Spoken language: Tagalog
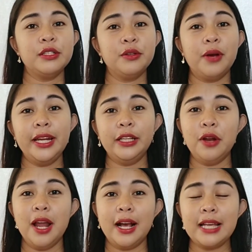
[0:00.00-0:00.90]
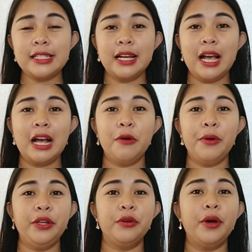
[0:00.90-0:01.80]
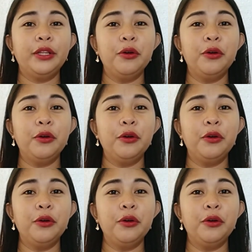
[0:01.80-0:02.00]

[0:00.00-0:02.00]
So, ganito lang guys ang gagawin nyo.